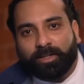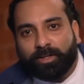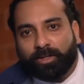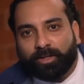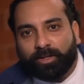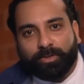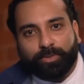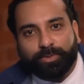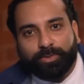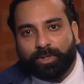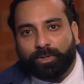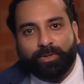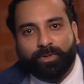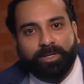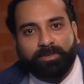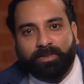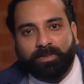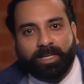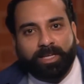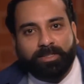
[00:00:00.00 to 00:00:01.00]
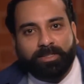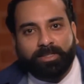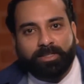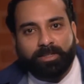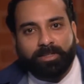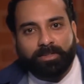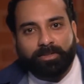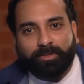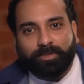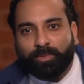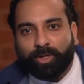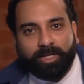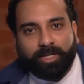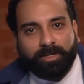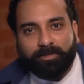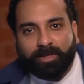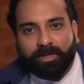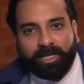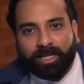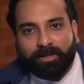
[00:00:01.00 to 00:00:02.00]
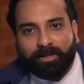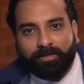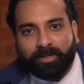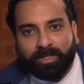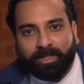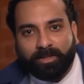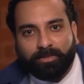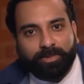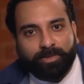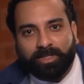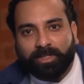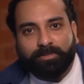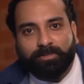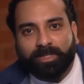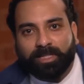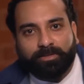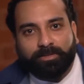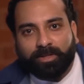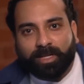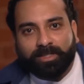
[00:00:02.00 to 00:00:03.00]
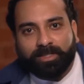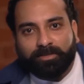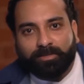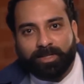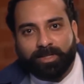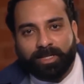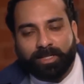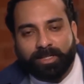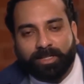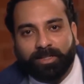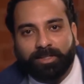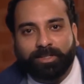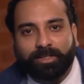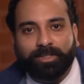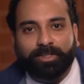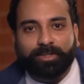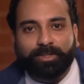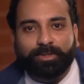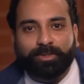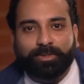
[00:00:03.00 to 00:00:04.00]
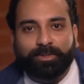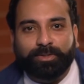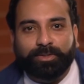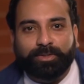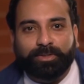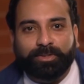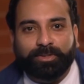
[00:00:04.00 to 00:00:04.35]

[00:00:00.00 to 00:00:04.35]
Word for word: और उसकी क्वालिफिकेशन तो मॉनिटर बनने की भी नहीं थी मुझे नहीं पता वो कैसे बन रहा था तो